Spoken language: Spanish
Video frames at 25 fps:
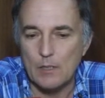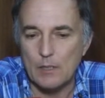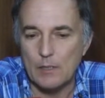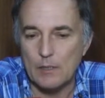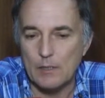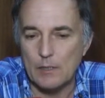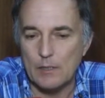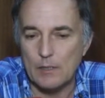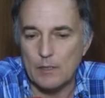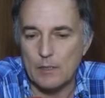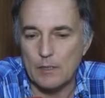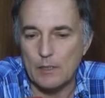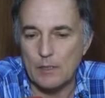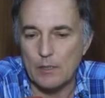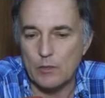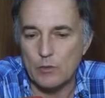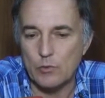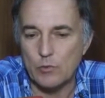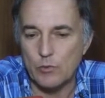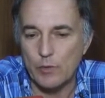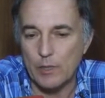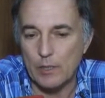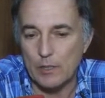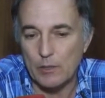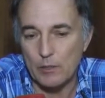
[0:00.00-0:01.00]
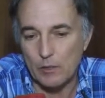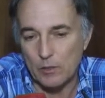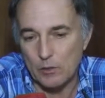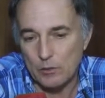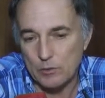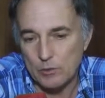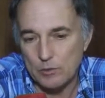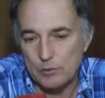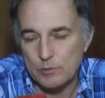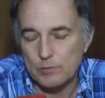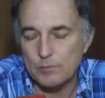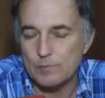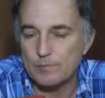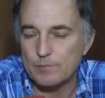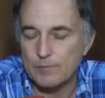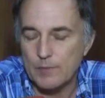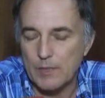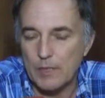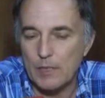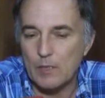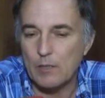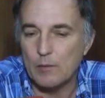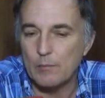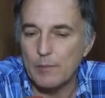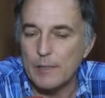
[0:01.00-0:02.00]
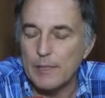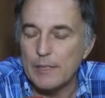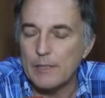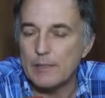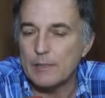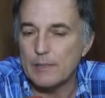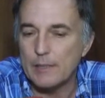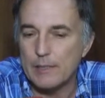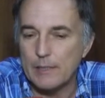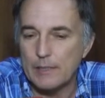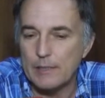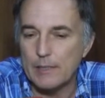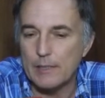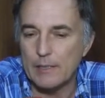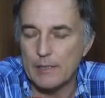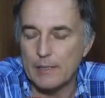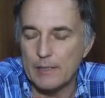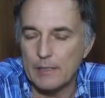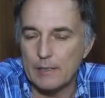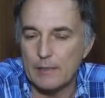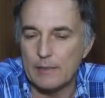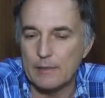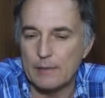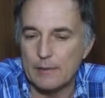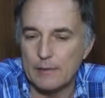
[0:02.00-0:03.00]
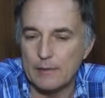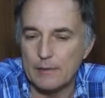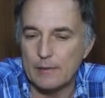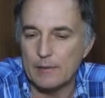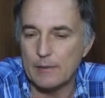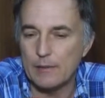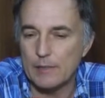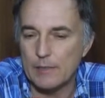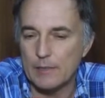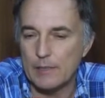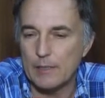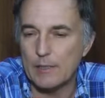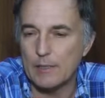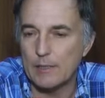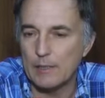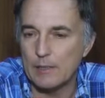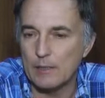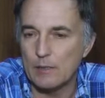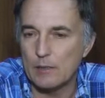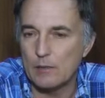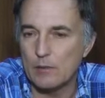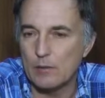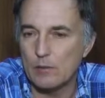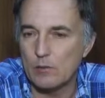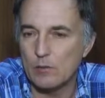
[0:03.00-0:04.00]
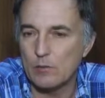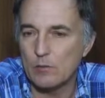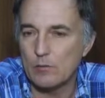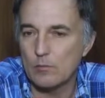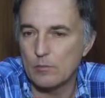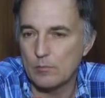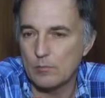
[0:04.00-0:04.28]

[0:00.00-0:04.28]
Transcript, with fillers: Eh, los suelos es conveniente que tengan, que tengan